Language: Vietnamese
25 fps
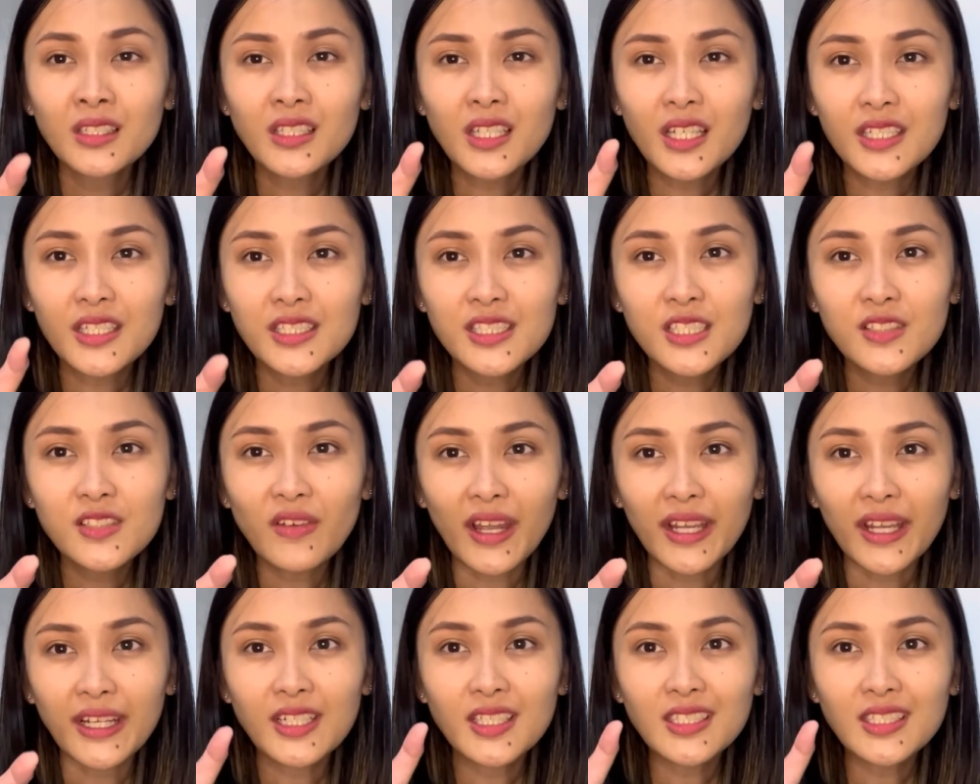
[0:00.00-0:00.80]
thì như
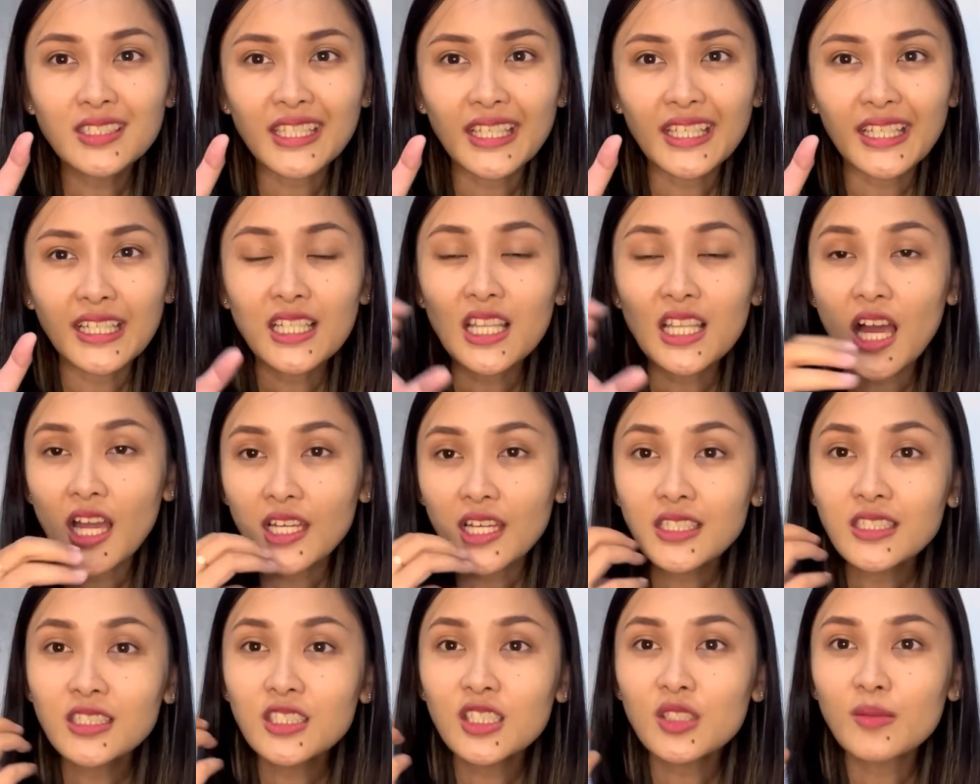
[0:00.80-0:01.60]
vậy nó sẽ
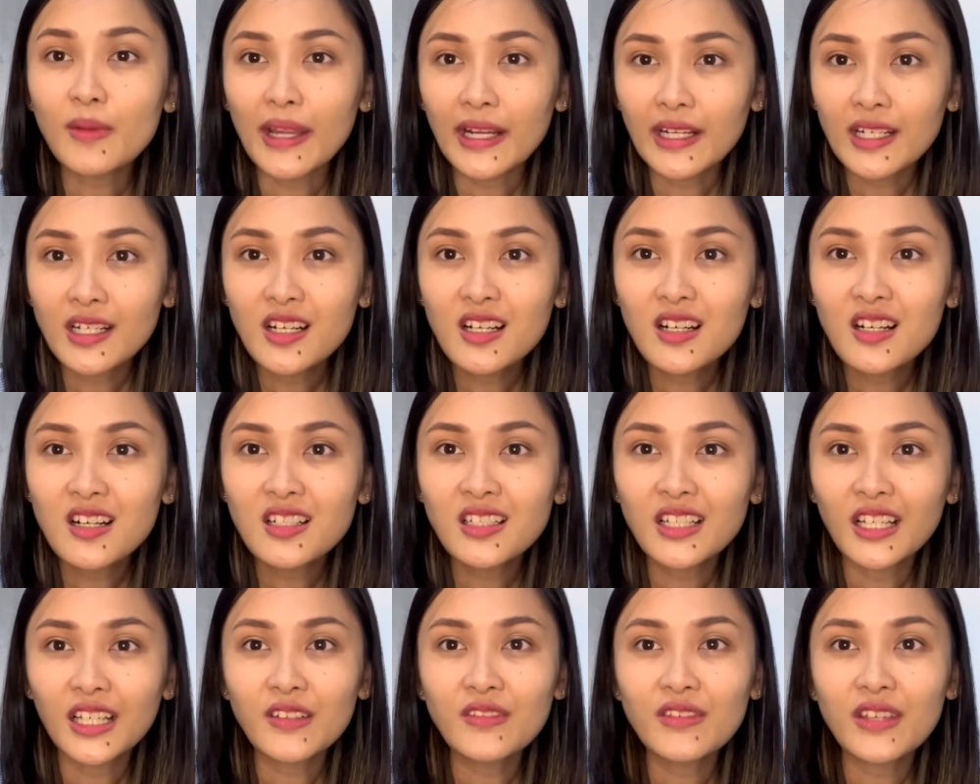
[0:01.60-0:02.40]
lợi ích cho bạn
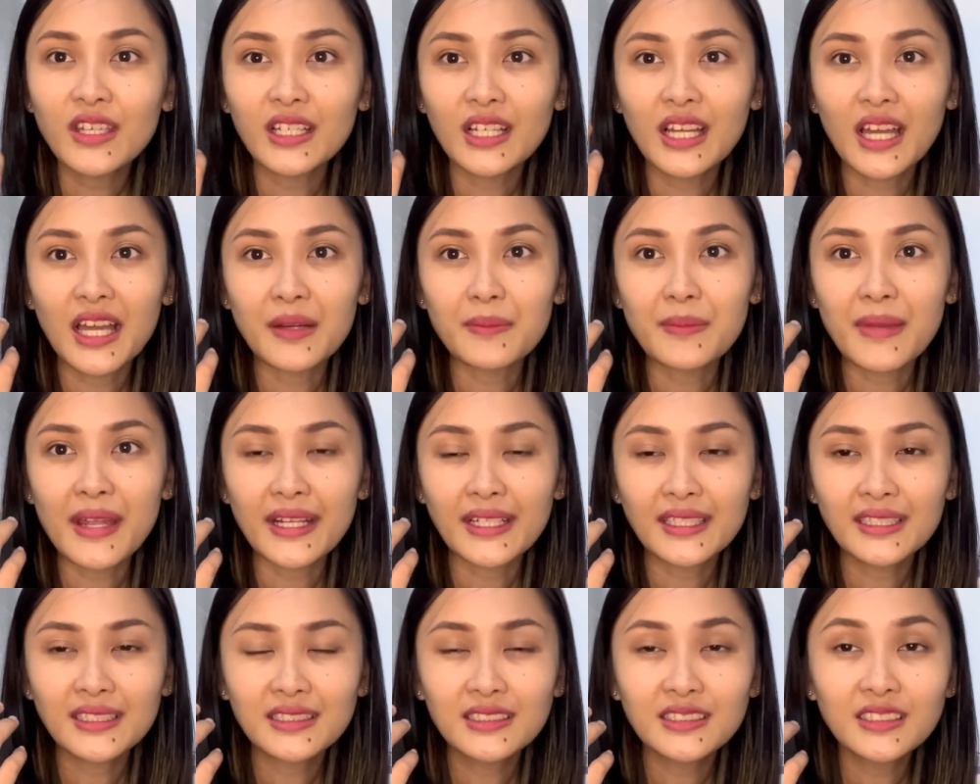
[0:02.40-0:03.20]
hơn là cái việc à
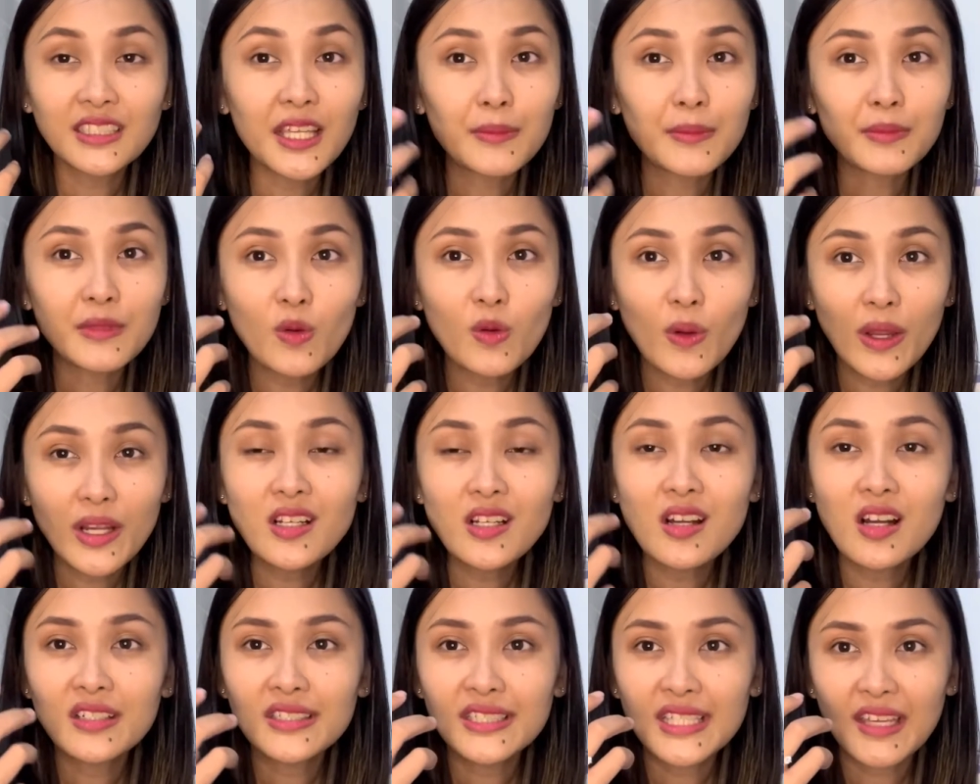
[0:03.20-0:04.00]
bạn tìm cái
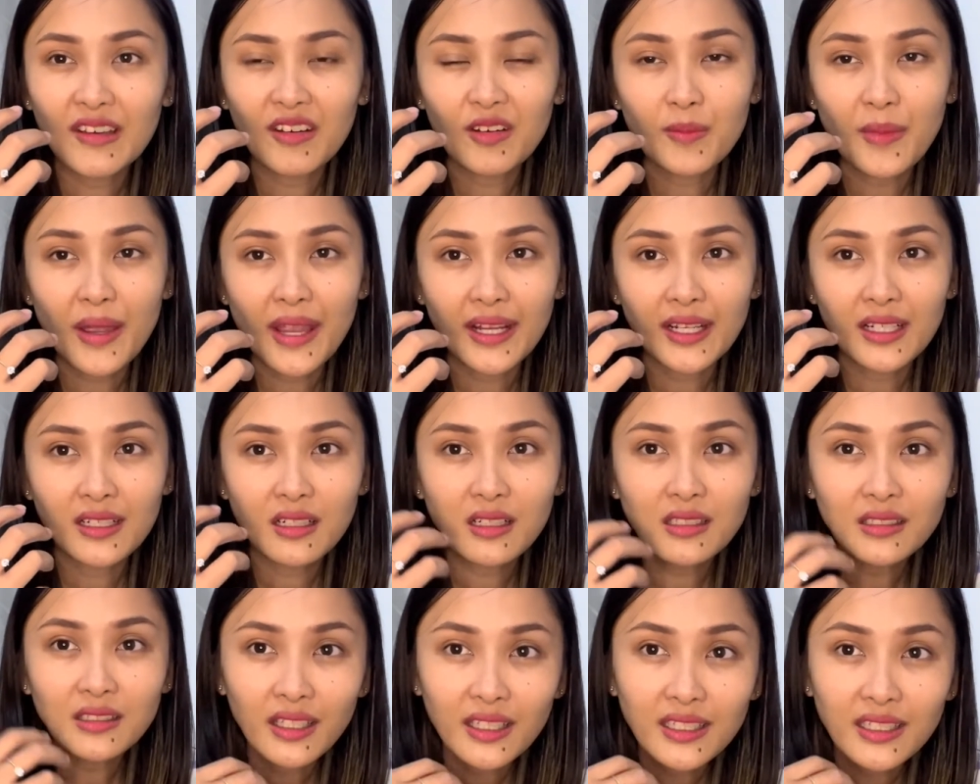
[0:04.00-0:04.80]
quán gần nhà bạn
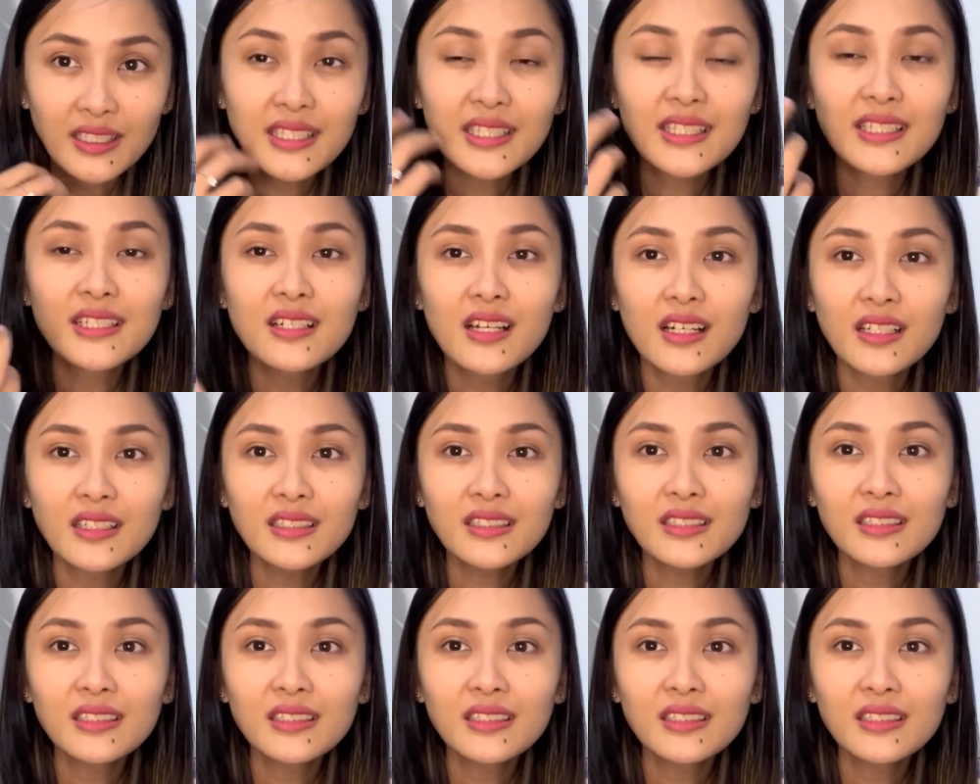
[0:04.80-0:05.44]
có thể đi đến